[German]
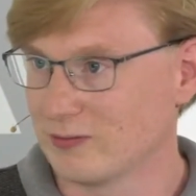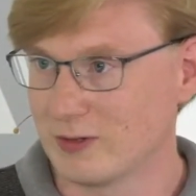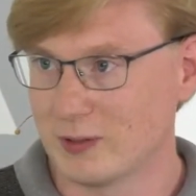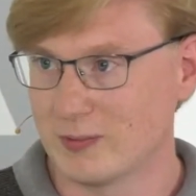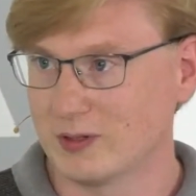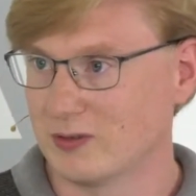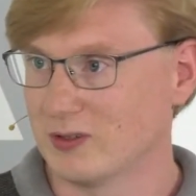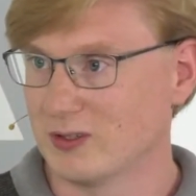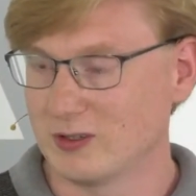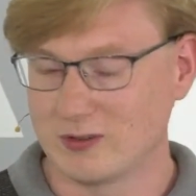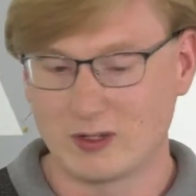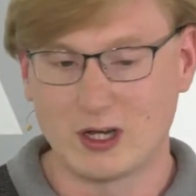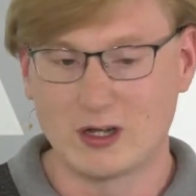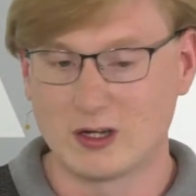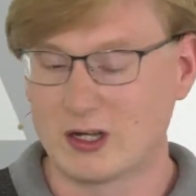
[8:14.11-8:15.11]
weil man sich
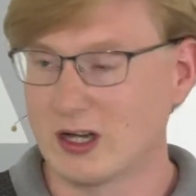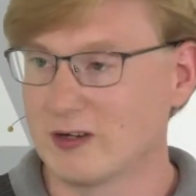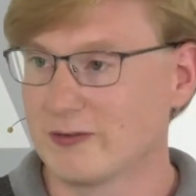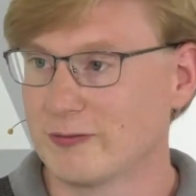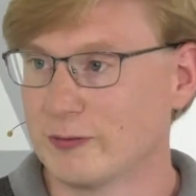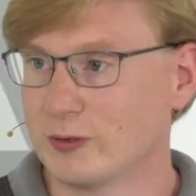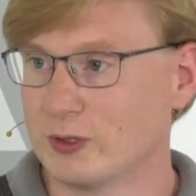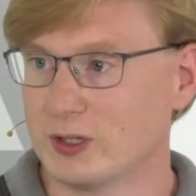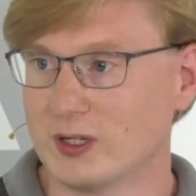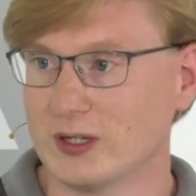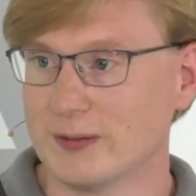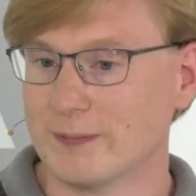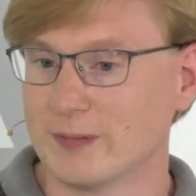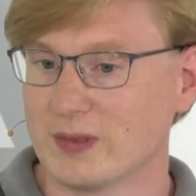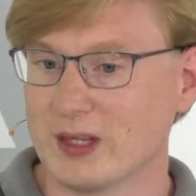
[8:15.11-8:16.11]
gerade krank fühlt, mhm.